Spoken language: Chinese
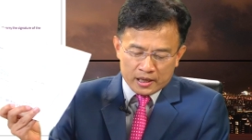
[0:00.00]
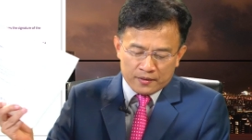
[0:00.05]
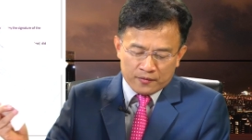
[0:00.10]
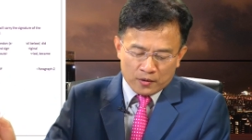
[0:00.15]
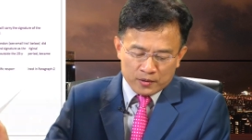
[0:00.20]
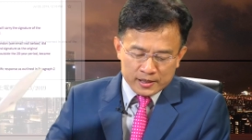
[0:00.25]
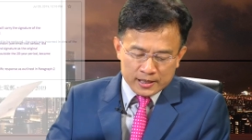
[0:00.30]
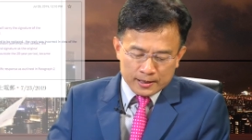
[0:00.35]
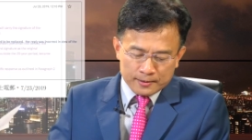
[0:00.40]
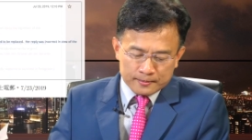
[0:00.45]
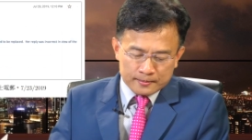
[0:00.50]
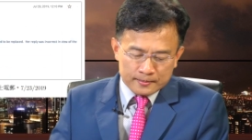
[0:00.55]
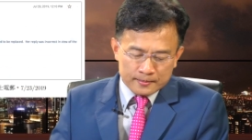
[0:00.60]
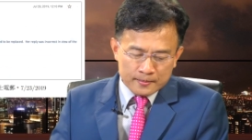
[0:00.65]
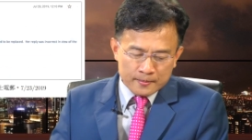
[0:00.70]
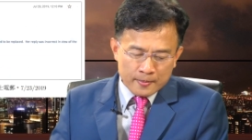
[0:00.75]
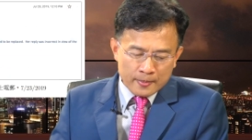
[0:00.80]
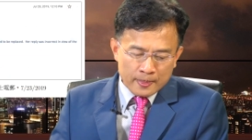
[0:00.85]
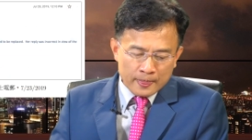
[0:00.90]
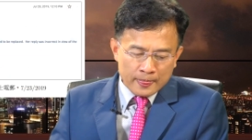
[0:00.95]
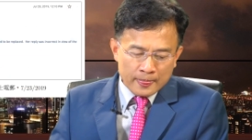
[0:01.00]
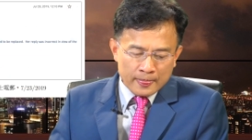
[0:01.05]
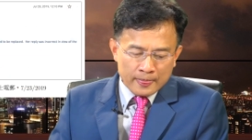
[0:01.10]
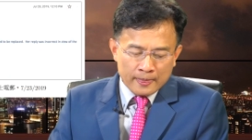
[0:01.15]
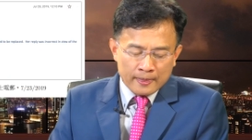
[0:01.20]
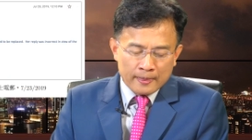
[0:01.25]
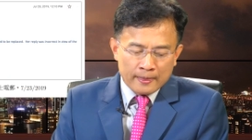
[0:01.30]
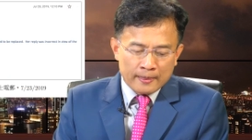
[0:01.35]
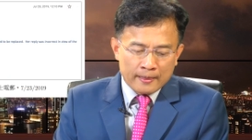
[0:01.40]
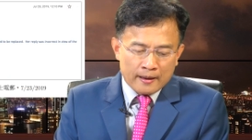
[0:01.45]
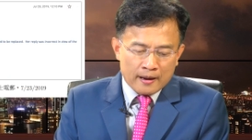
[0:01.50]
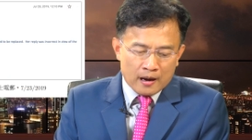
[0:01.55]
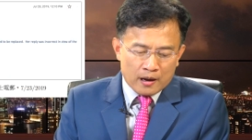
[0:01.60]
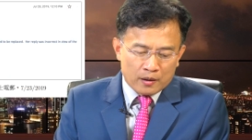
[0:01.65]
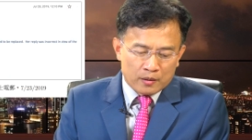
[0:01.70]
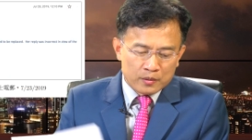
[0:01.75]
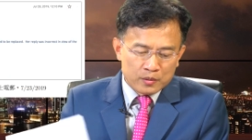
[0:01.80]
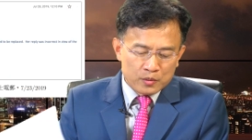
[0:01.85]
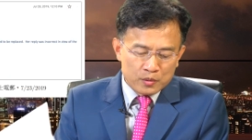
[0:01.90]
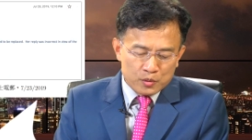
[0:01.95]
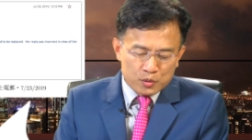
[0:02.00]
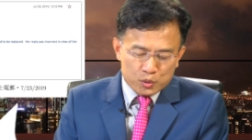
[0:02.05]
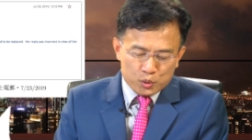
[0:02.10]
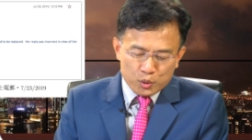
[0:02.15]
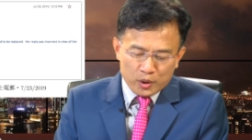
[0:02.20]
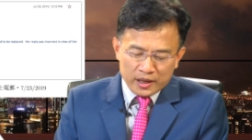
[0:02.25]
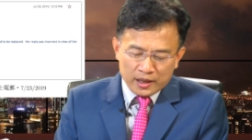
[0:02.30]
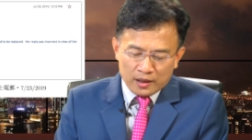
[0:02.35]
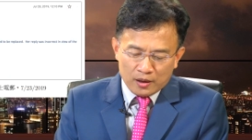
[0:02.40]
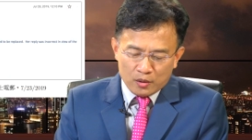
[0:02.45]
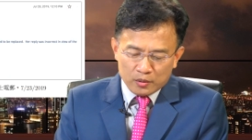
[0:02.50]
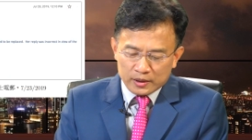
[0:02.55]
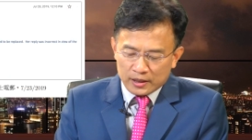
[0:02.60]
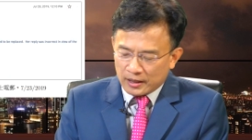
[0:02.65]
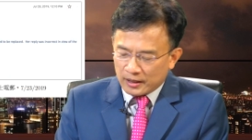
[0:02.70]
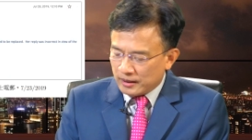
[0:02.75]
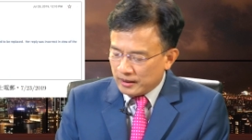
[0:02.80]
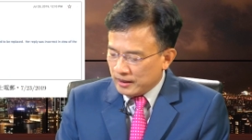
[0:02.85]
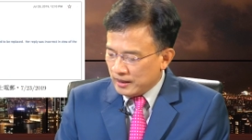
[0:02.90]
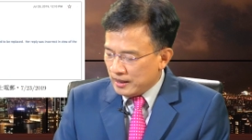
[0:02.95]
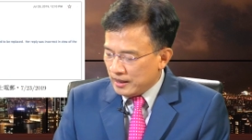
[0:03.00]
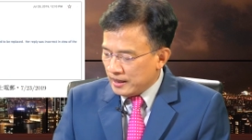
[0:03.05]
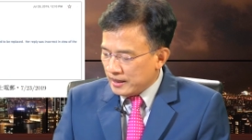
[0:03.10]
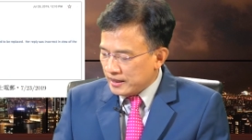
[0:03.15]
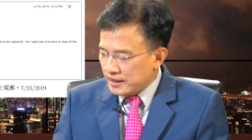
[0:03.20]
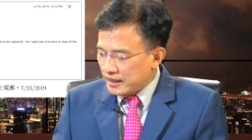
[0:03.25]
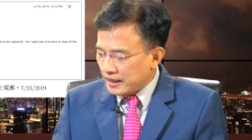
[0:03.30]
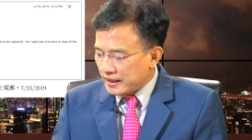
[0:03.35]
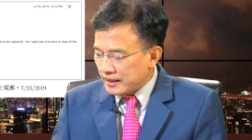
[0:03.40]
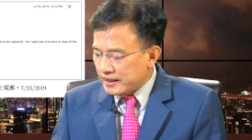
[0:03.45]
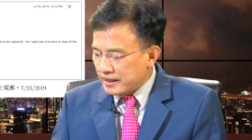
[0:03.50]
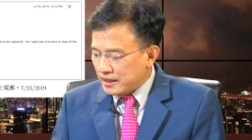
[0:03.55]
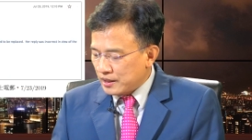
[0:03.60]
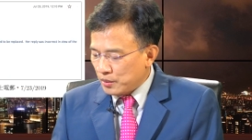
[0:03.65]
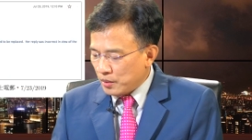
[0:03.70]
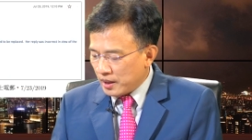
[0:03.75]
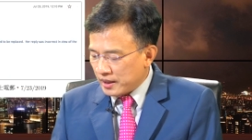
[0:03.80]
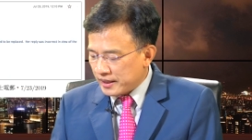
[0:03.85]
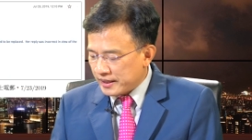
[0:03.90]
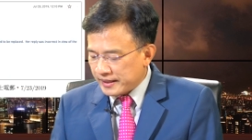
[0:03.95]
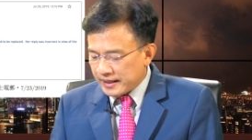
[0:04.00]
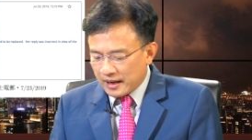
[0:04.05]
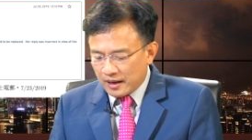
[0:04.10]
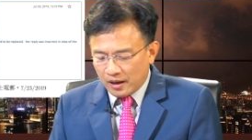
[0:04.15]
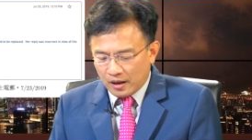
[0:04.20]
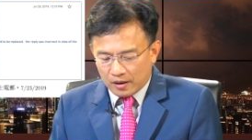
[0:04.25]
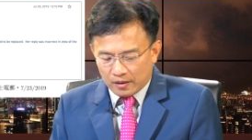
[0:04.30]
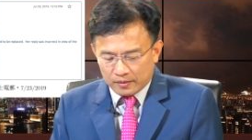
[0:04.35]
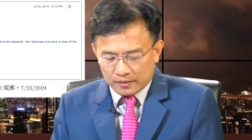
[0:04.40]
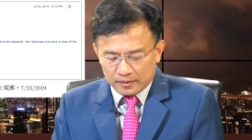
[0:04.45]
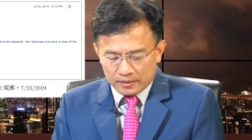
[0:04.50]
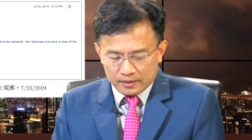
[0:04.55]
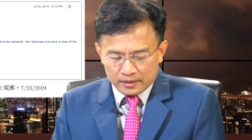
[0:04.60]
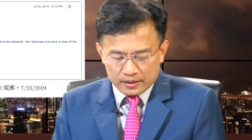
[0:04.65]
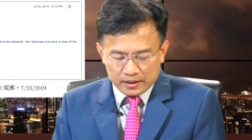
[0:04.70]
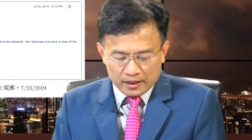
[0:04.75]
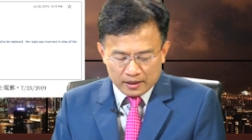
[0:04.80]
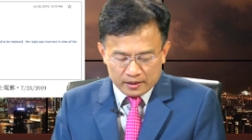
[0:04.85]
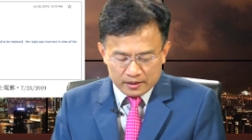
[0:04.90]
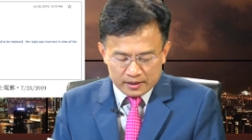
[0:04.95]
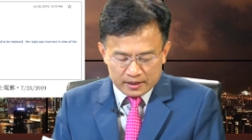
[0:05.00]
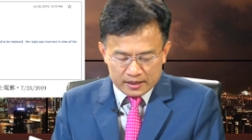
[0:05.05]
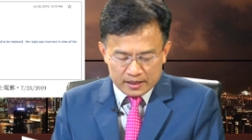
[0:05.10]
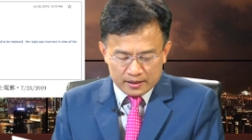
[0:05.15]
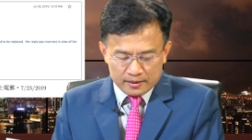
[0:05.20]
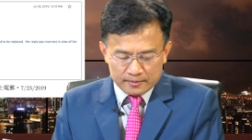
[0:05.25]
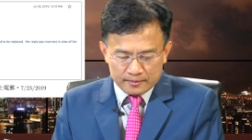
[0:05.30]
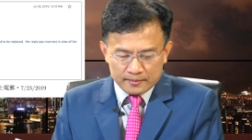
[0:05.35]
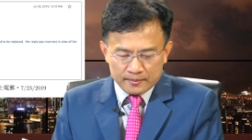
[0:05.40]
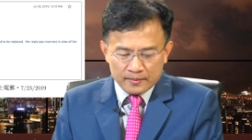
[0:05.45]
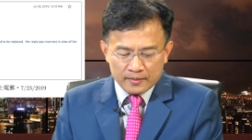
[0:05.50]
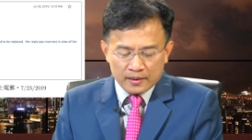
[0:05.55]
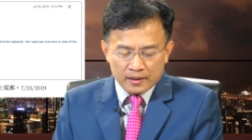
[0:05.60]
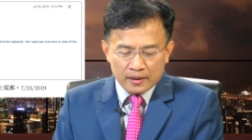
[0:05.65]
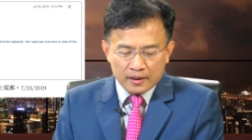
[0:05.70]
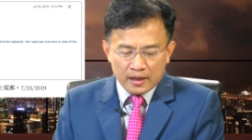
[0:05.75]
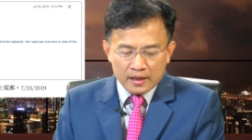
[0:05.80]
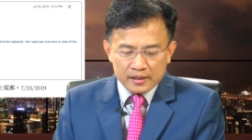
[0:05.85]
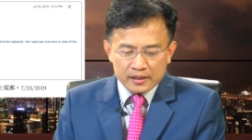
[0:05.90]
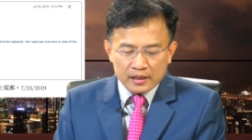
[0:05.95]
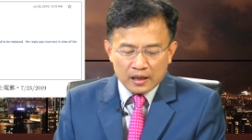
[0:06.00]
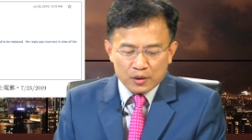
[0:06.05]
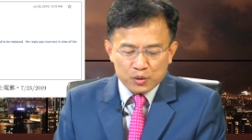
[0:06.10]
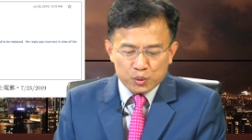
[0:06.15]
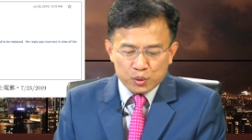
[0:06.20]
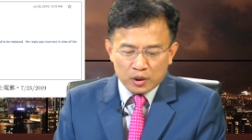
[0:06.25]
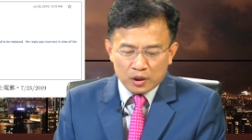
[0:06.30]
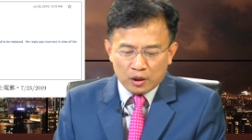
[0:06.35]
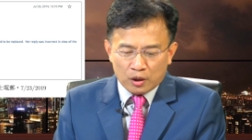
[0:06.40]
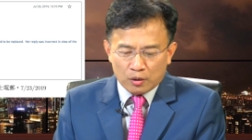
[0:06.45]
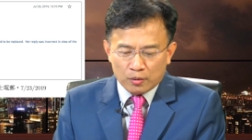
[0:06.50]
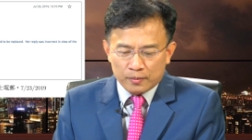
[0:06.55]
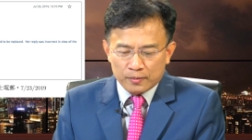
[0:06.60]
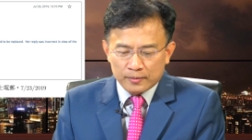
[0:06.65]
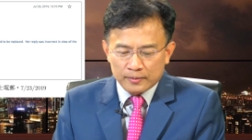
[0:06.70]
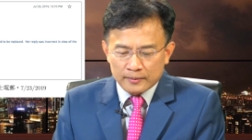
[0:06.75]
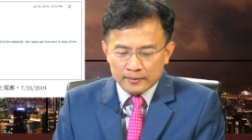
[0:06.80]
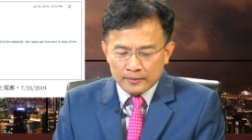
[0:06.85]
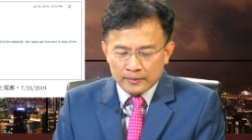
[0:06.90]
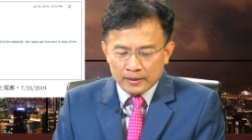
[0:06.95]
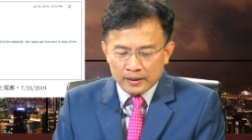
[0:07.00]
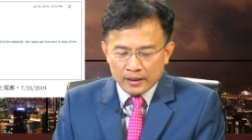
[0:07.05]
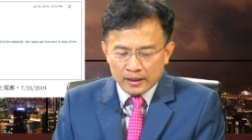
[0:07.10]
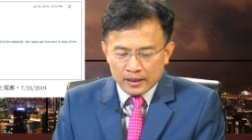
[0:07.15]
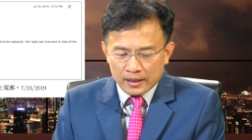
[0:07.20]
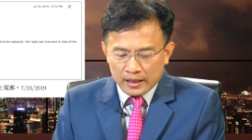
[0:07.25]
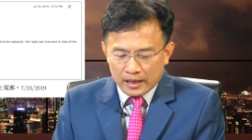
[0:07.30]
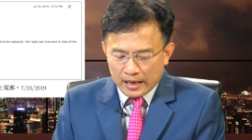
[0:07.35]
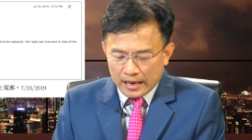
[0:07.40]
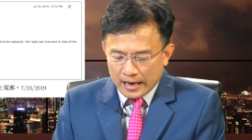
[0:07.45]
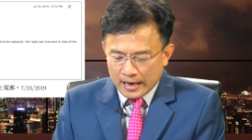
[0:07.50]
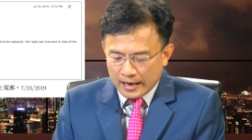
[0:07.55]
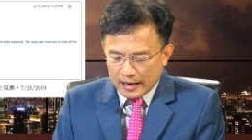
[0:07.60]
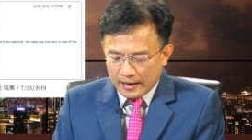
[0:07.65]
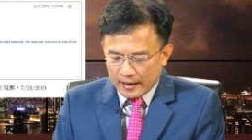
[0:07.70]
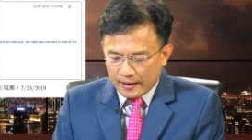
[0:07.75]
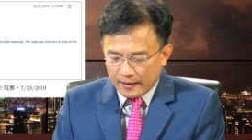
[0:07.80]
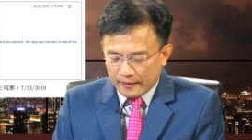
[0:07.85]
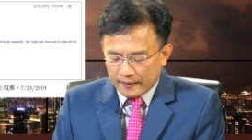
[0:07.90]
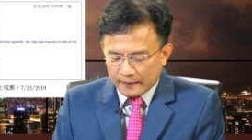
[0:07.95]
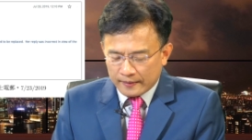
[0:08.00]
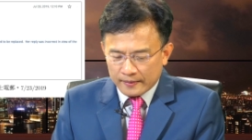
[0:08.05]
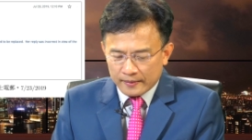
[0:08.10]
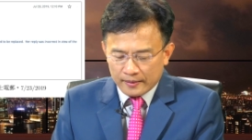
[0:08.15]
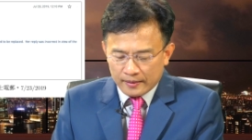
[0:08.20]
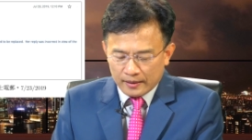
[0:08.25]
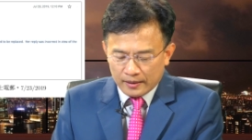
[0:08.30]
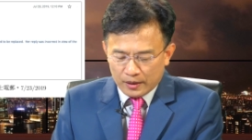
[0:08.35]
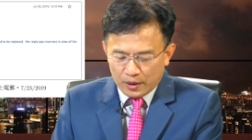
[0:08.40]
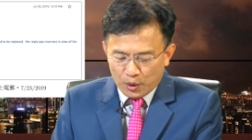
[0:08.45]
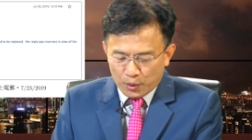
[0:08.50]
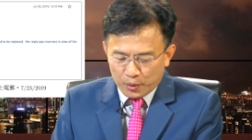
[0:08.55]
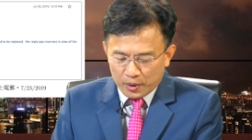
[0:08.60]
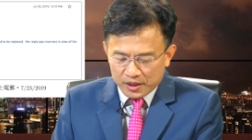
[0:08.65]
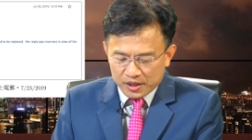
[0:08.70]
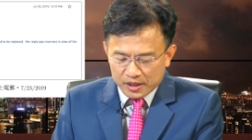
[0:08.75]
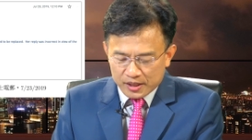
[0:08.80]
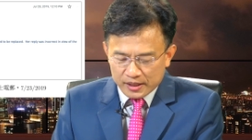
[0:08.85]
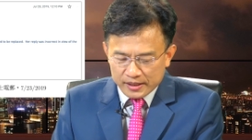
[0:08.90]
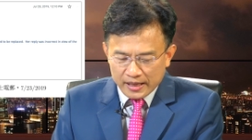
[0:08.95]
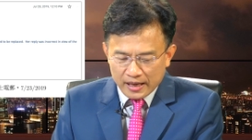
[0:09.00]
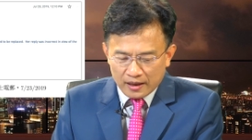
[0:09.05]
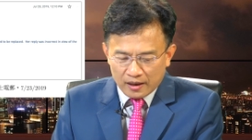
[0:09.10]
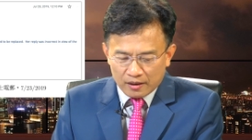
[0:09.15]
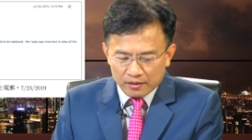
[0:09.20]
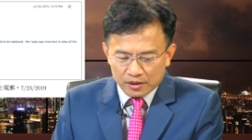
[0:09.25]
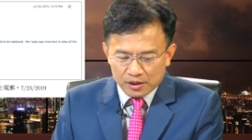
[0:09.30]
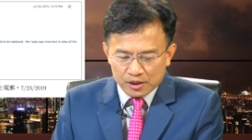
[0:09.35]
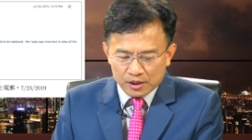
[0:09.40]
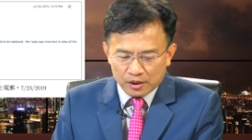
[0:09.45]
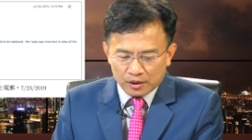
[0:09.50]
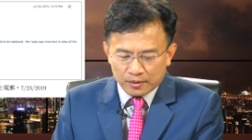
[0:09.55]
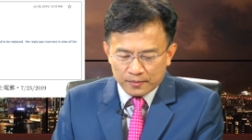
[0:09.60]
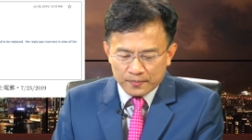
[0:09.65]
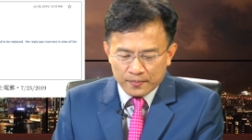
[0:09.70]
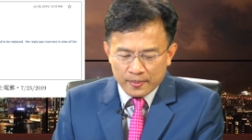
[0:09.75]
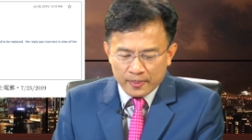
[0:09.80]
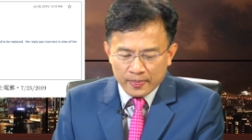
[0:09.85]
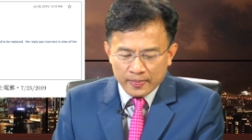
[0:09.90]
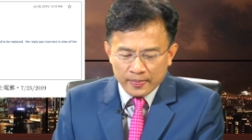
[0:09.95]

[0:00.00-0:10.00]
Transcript: 一封信。好，最后呢，这个七月二十三号的信一直到最后，啊，六月十三号的时候